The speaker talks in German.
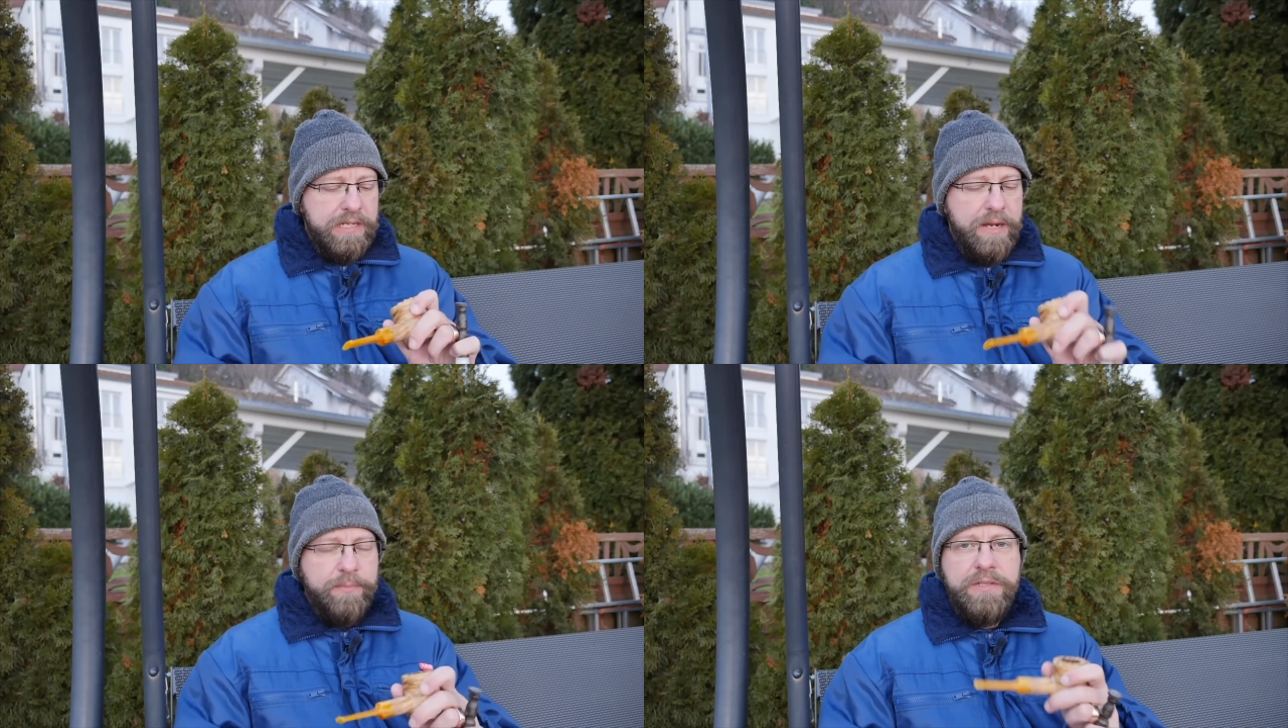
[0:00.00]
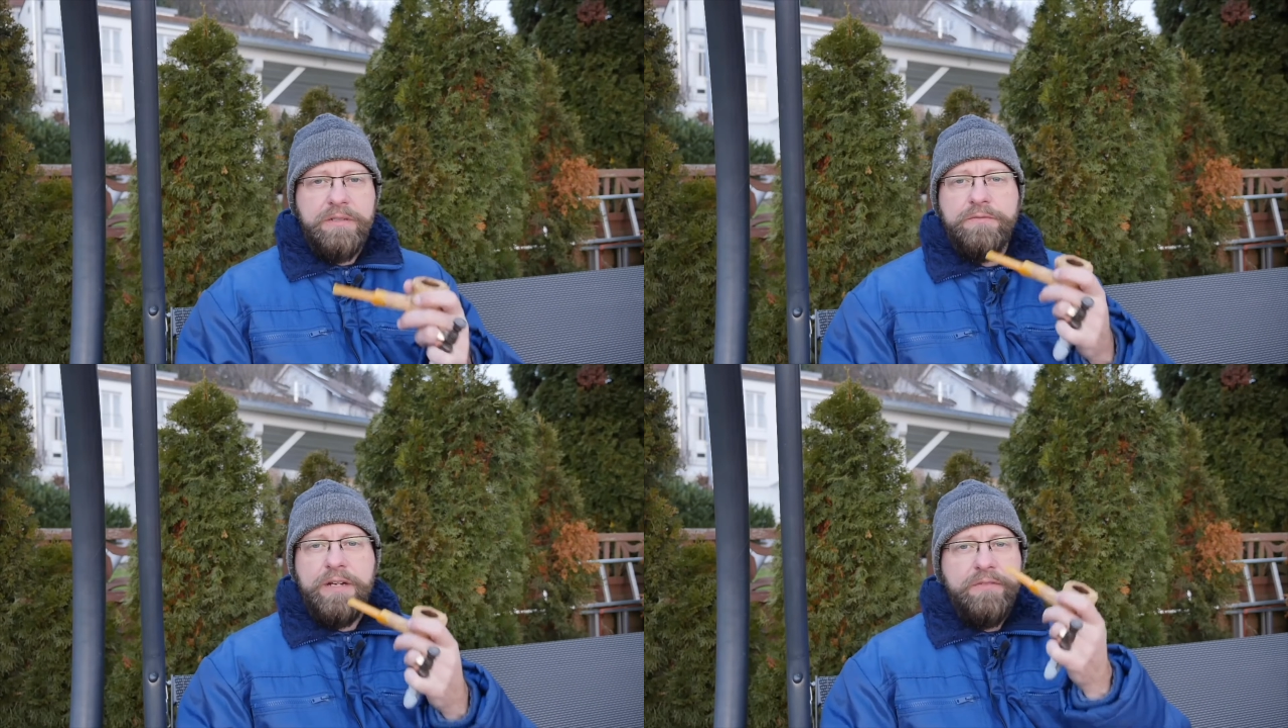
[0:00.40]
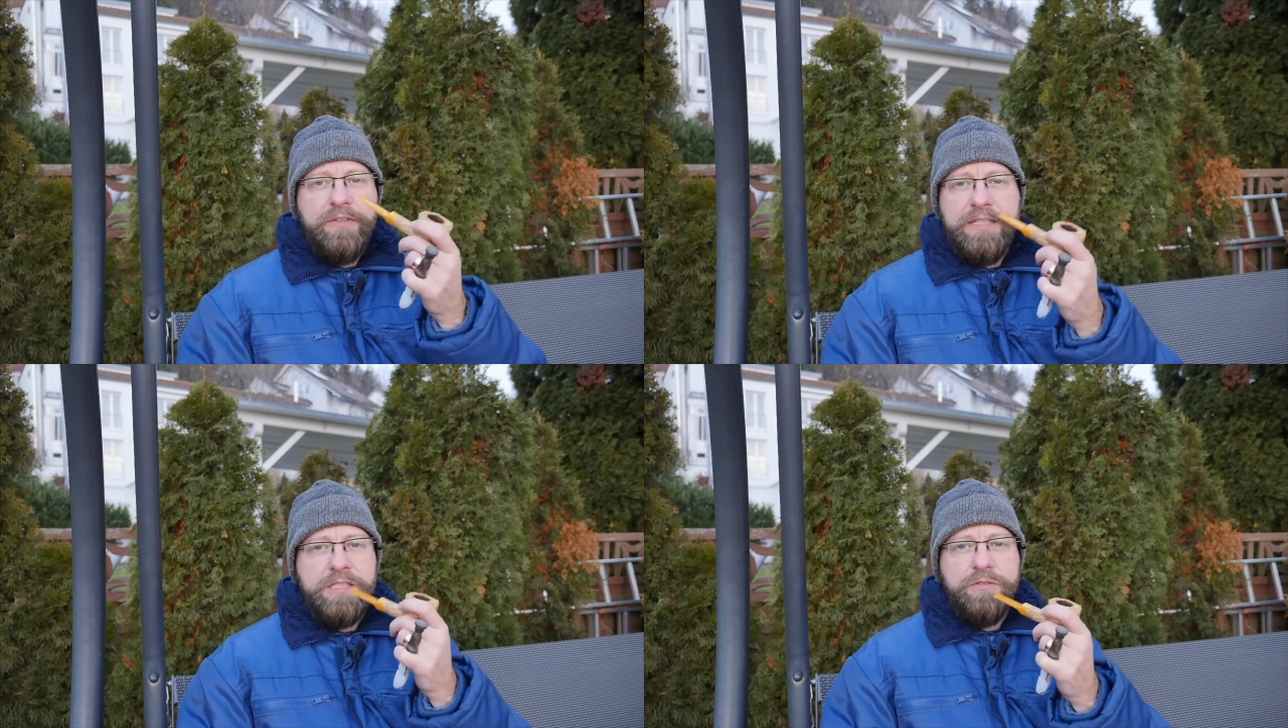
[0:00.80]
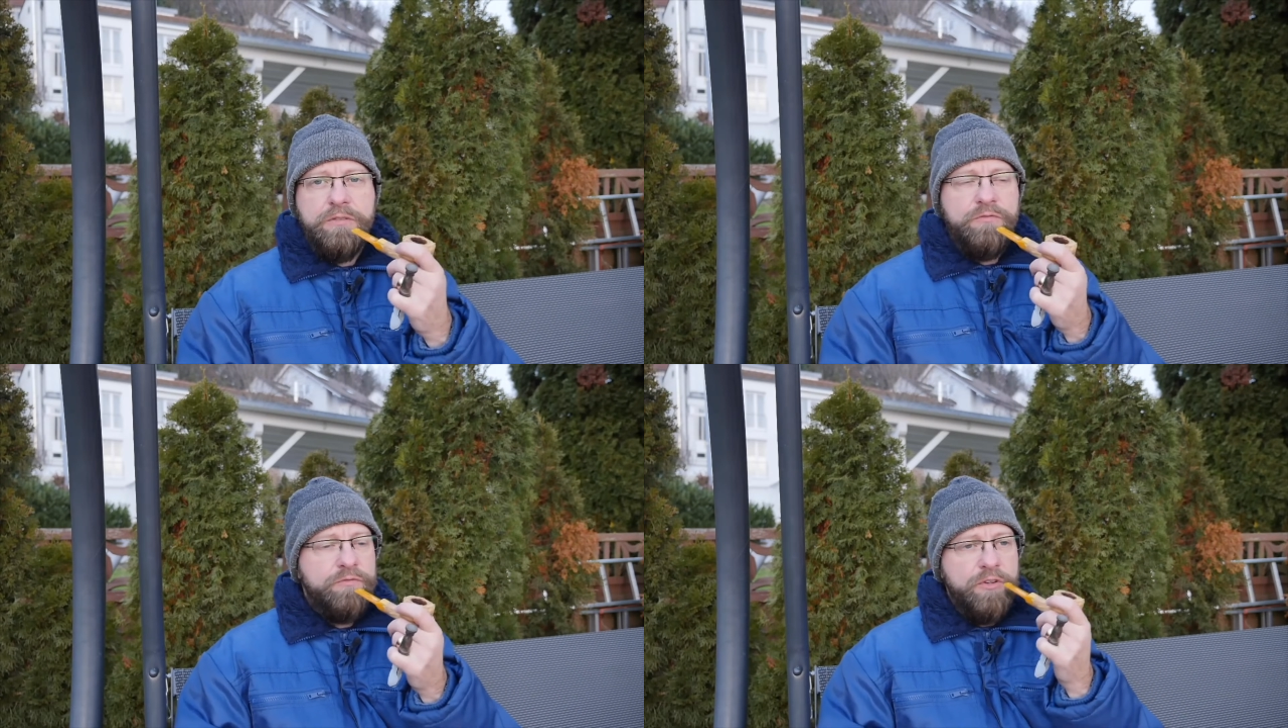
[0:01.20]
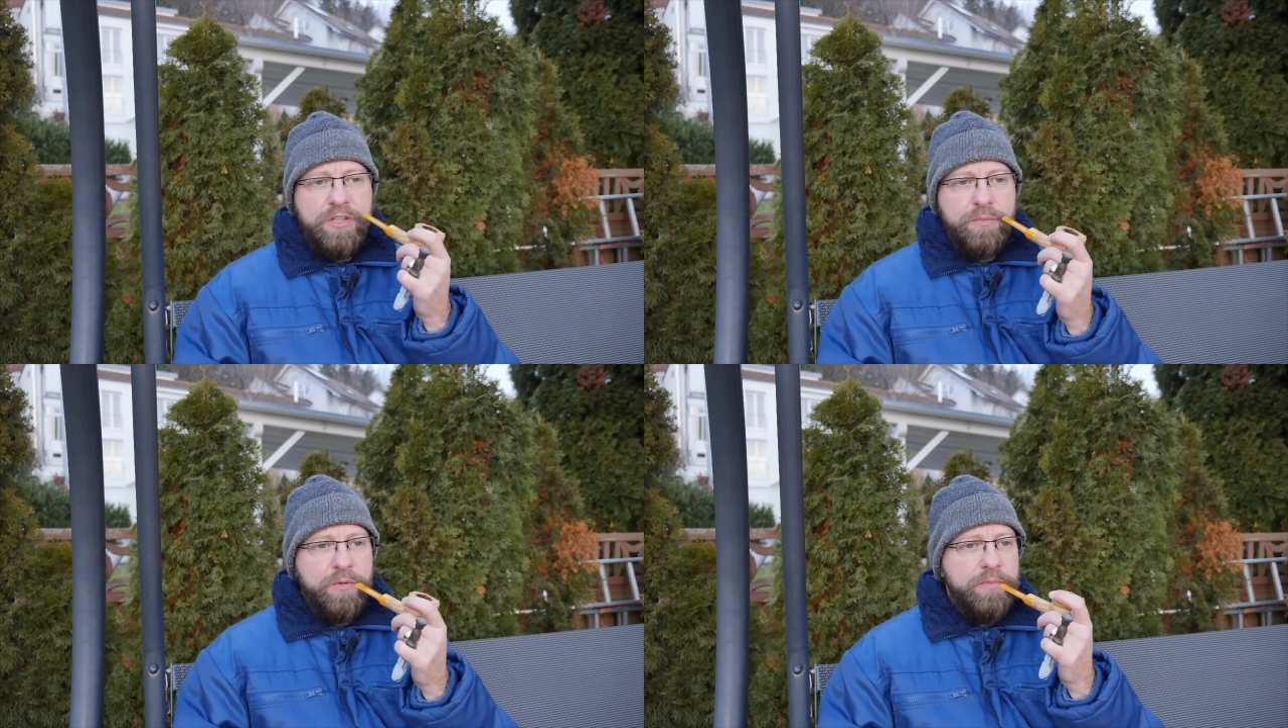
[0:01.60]
ab in die Pfeife entzünden,
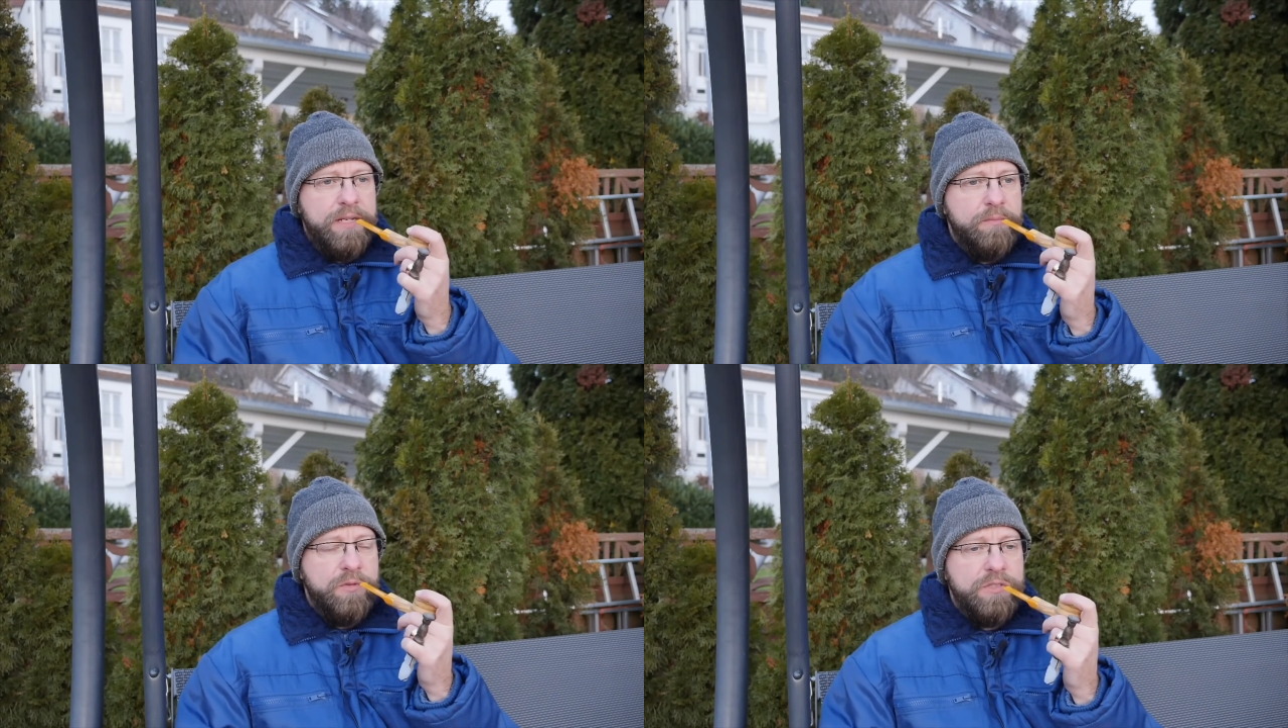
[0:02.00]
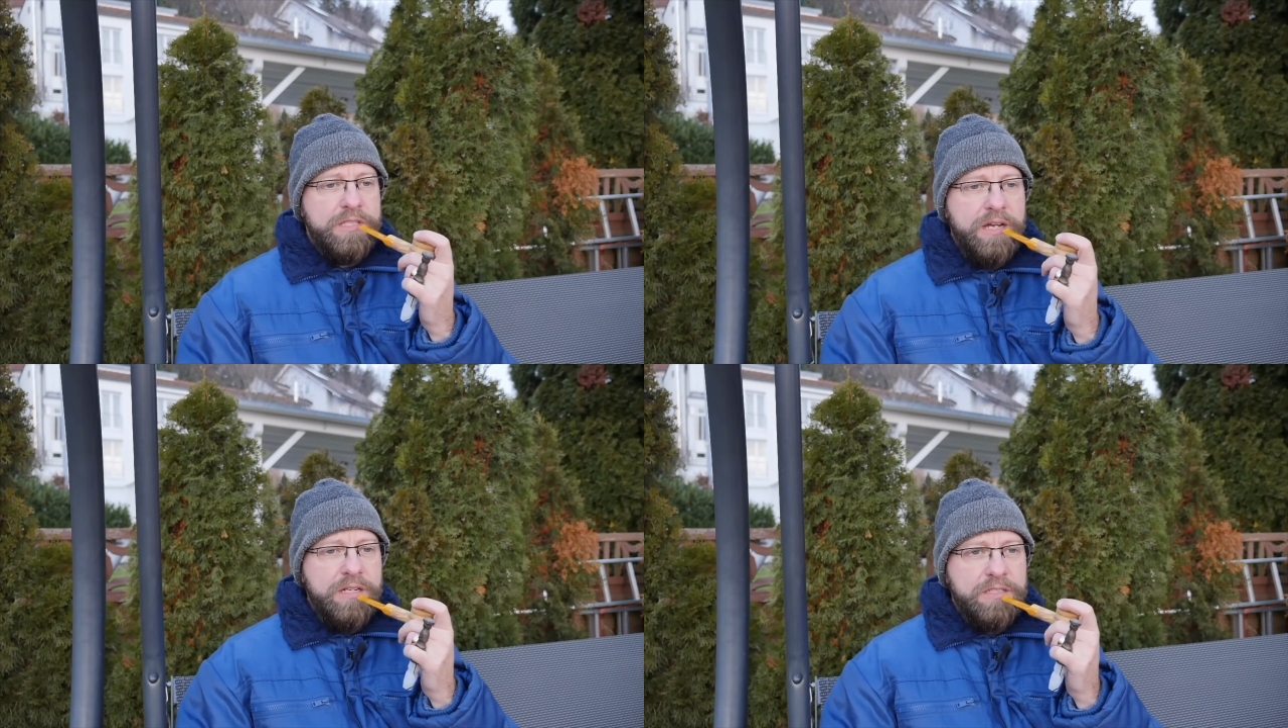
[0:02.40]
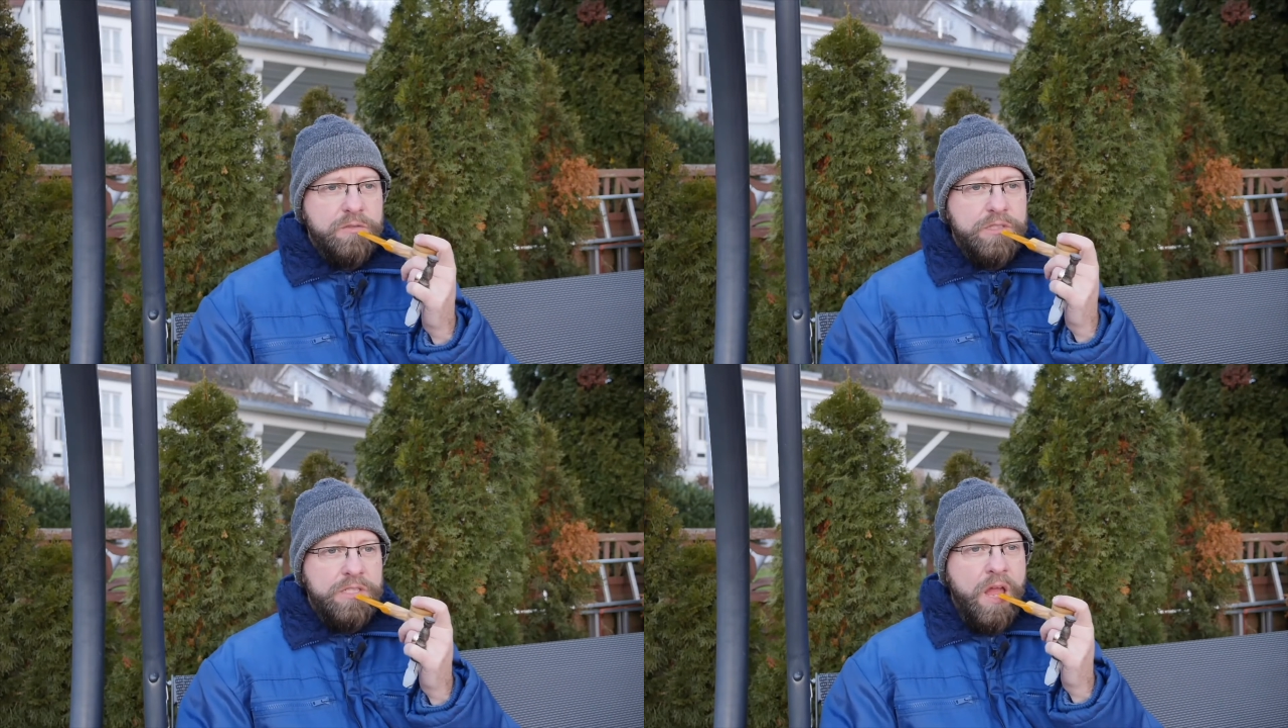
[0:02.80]
völlig problemlos, alles gut.